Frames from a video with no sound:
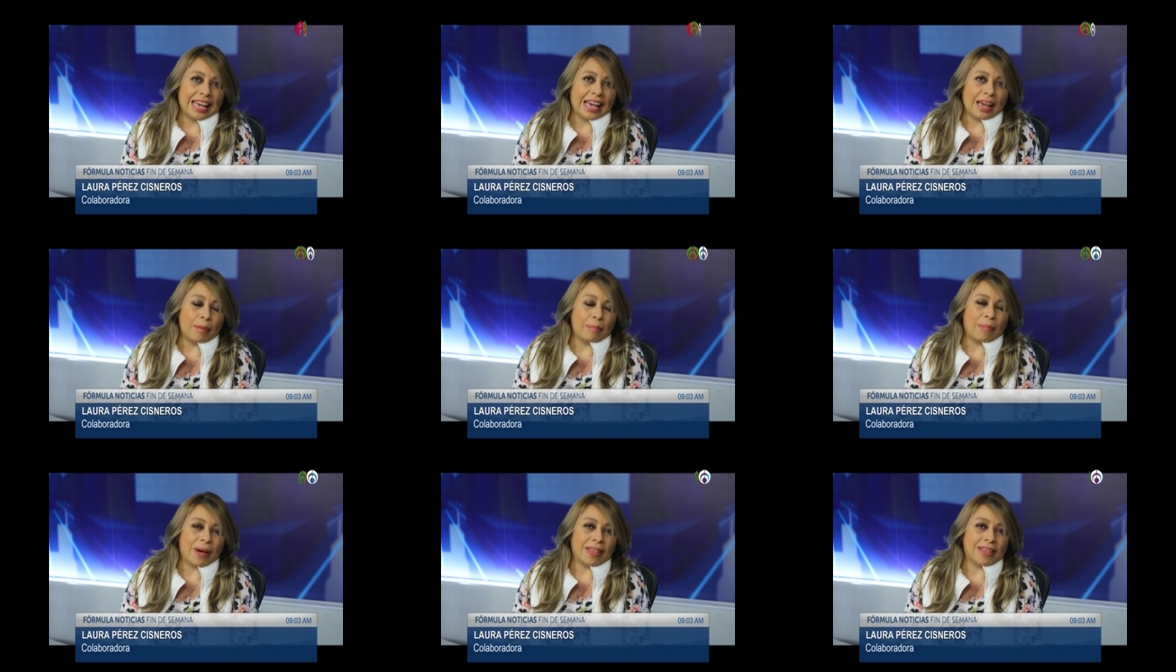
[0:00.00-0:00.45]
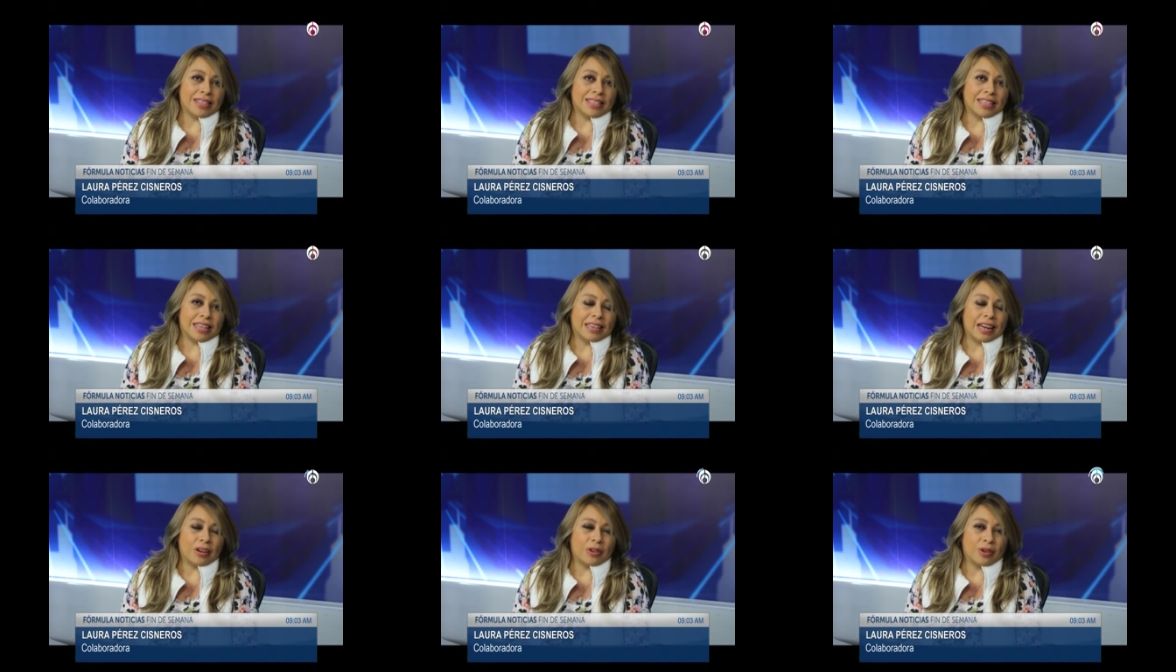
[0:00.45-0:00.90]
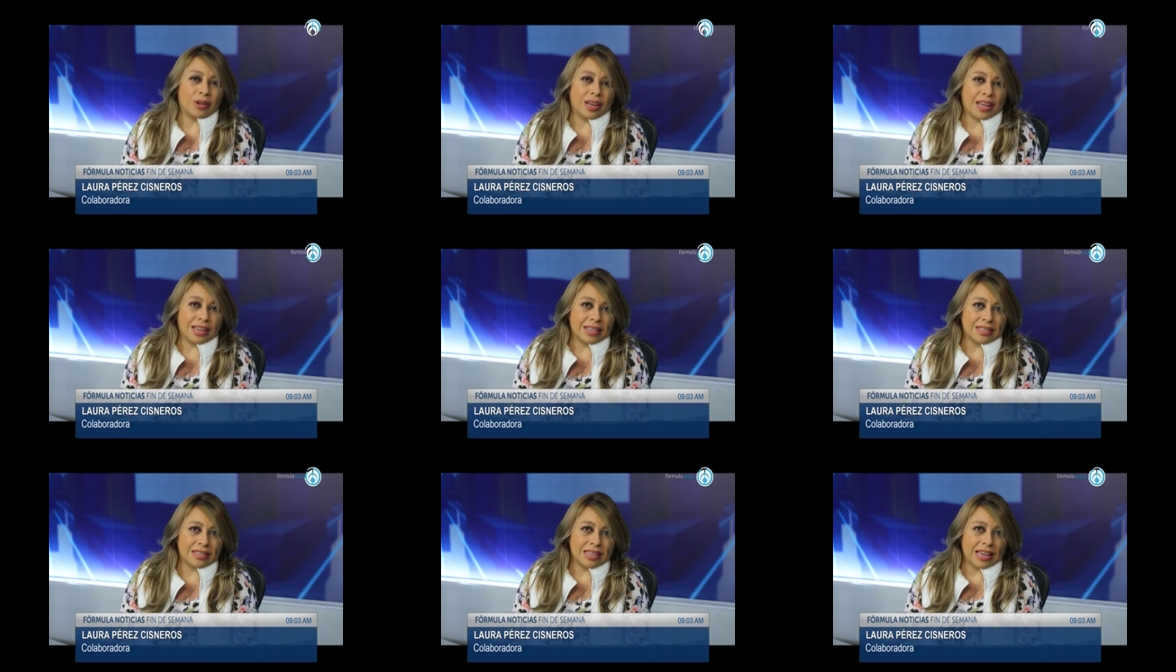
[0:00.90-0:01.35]
que padecen
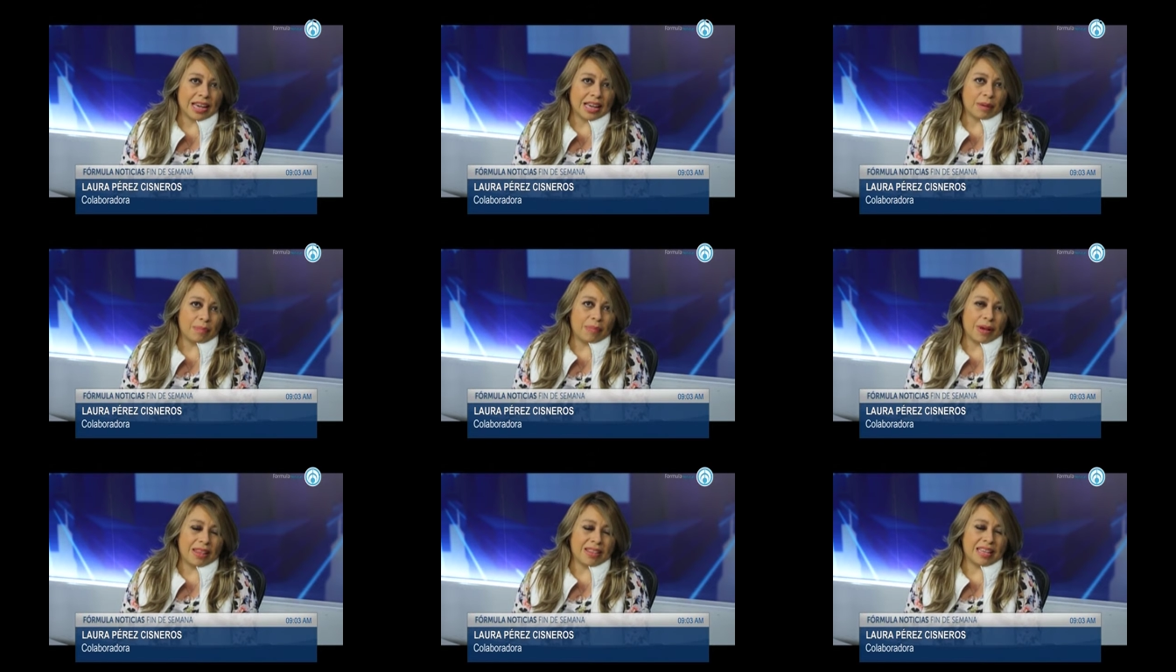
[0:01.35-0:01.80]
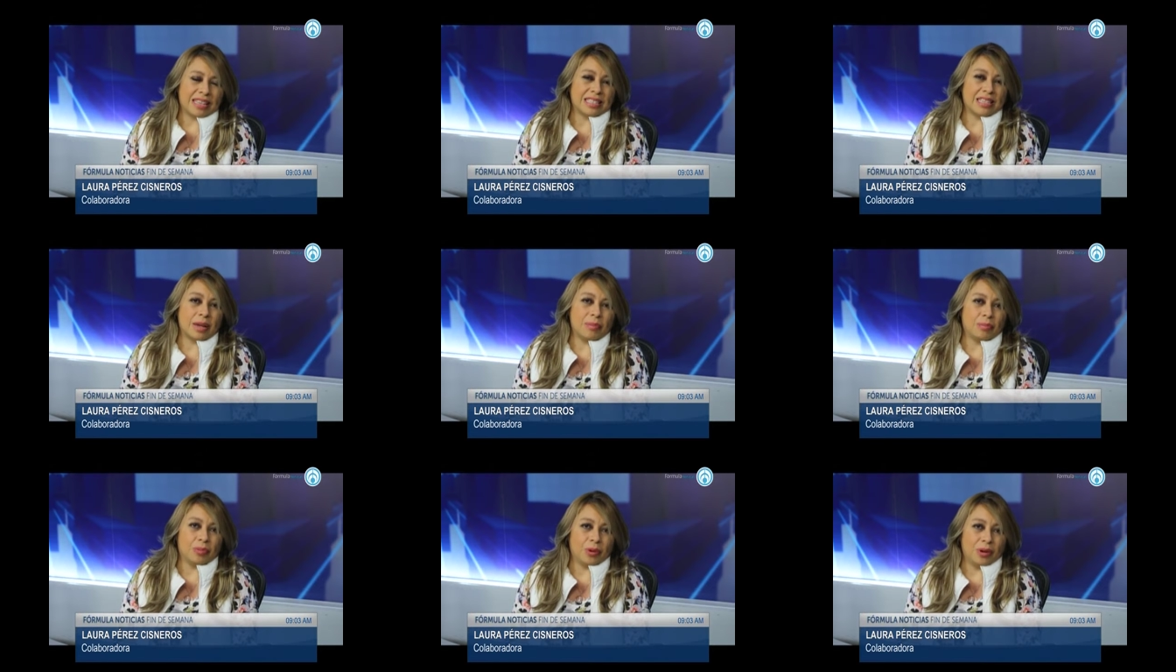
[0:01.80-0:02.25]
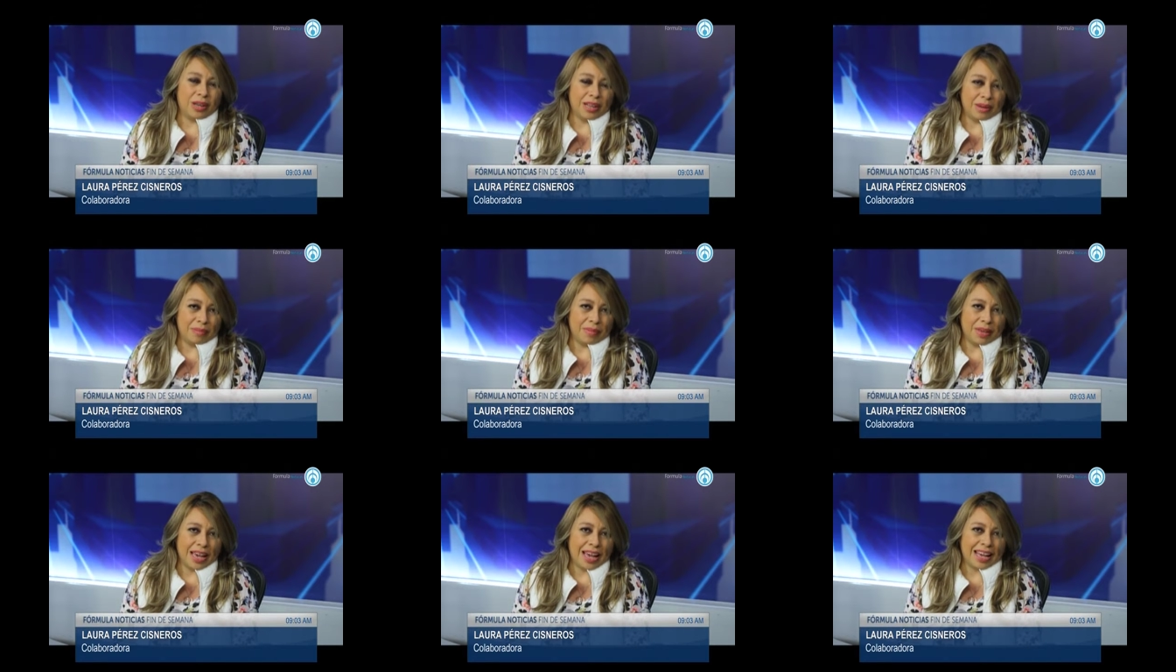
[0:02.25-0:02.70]
anorexia, que padecen
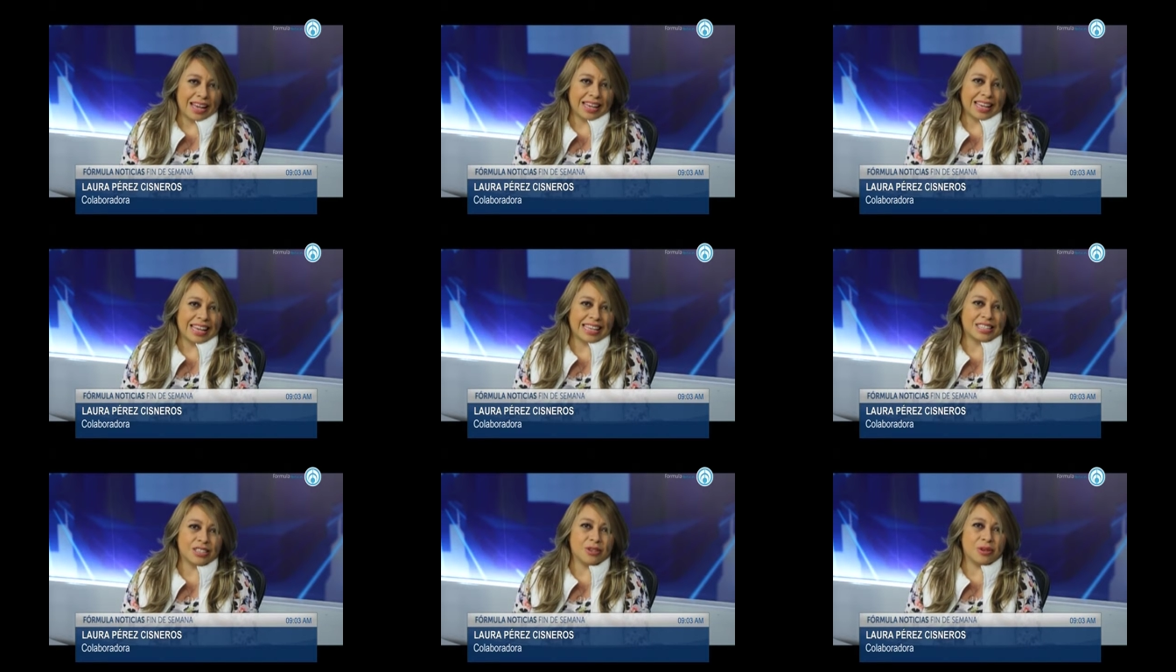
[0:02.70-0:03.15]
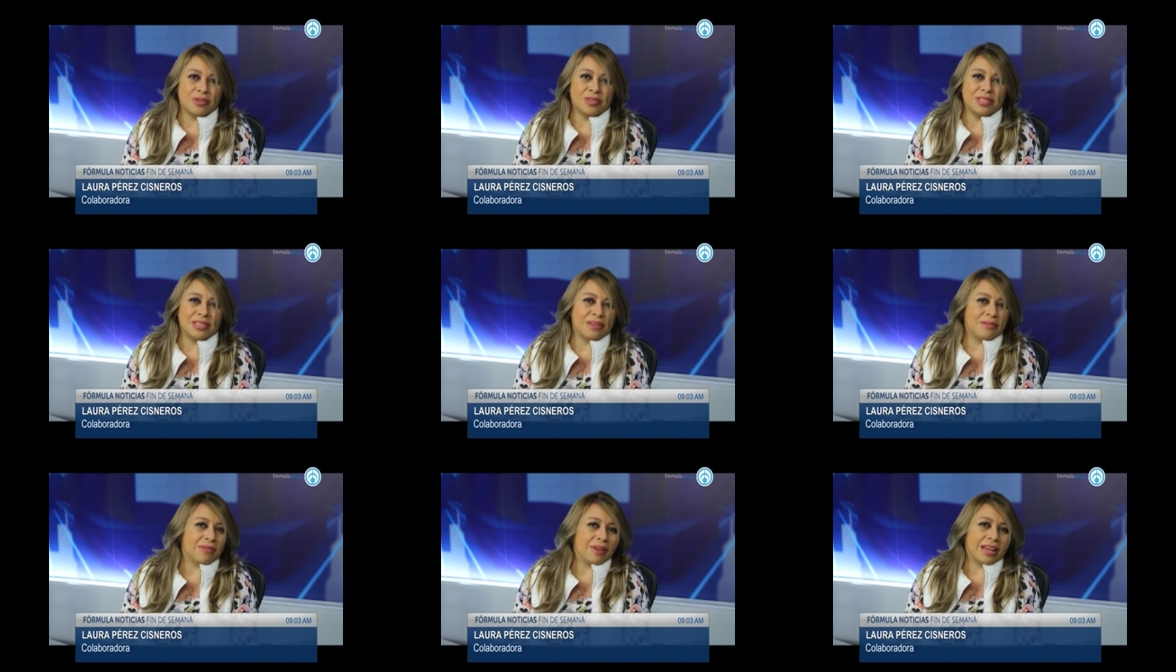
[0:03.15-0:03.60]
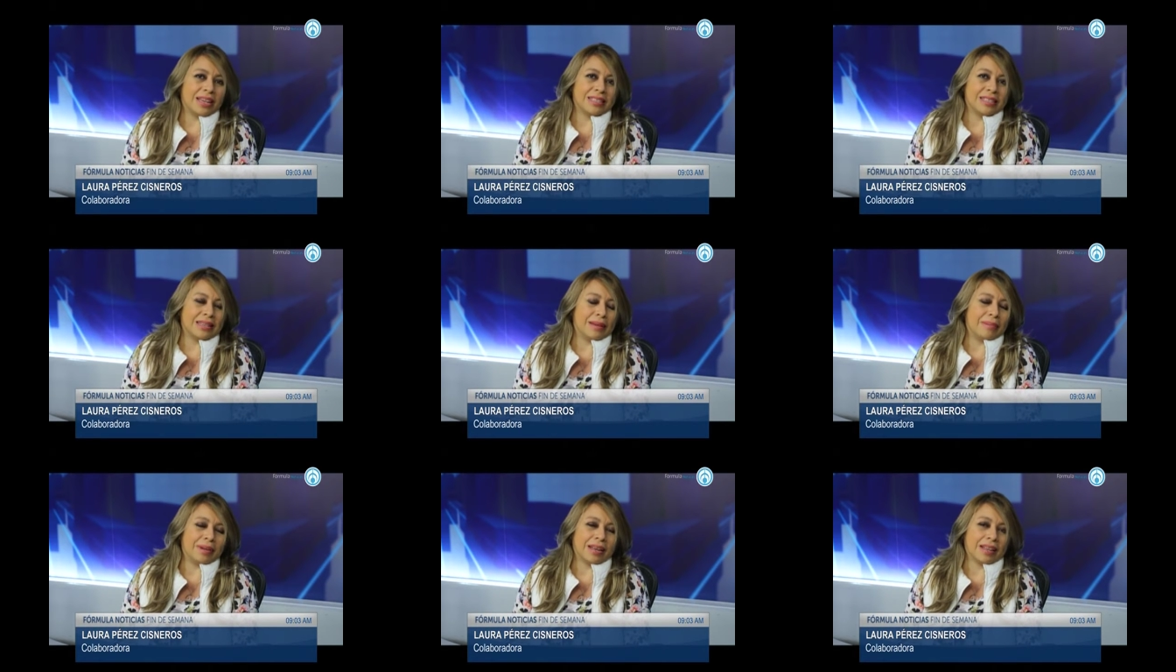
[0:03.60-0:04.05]
bulimia, que son
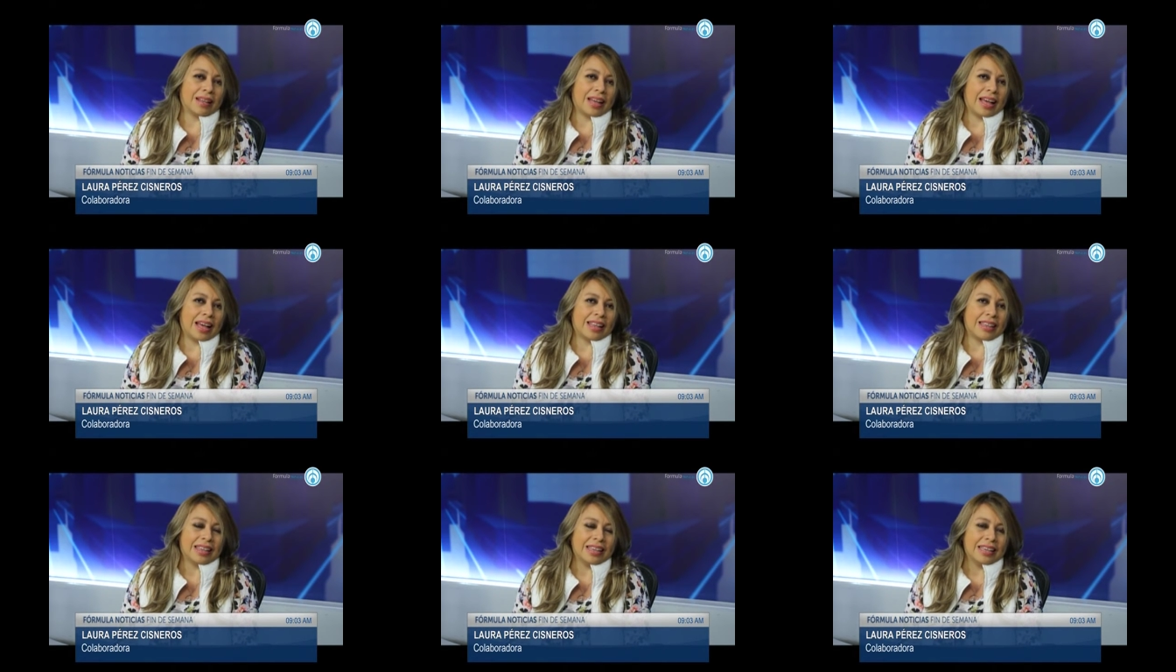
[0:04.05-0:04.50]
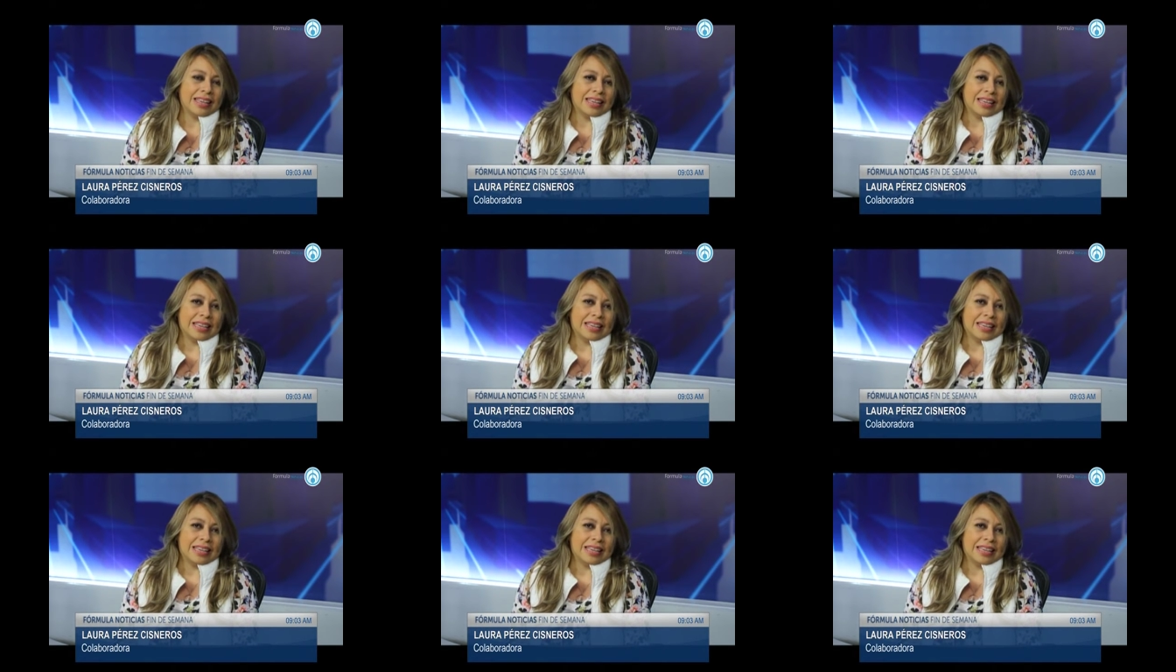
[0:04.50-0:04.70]
cifras de verdad